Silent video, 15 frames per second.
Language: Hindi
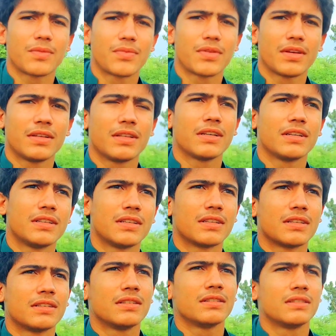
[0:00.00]
सबसे यही
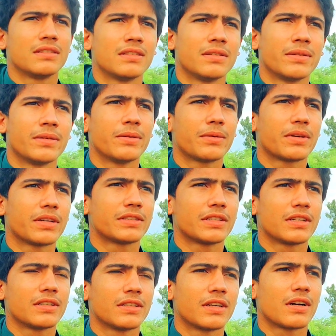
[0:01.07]
है
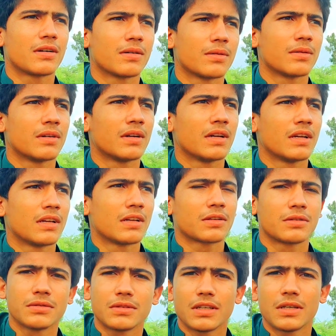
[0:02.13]
लोकेशन ना हो
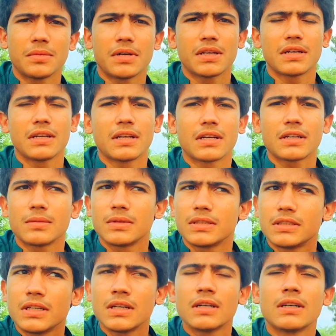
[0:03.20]
क्योंकि हमारे इलाके में
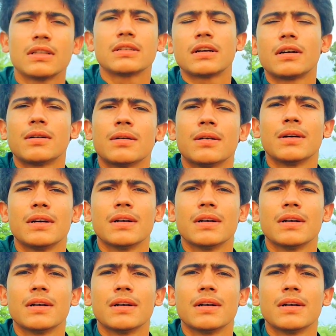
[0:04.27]
जहाँ जाओ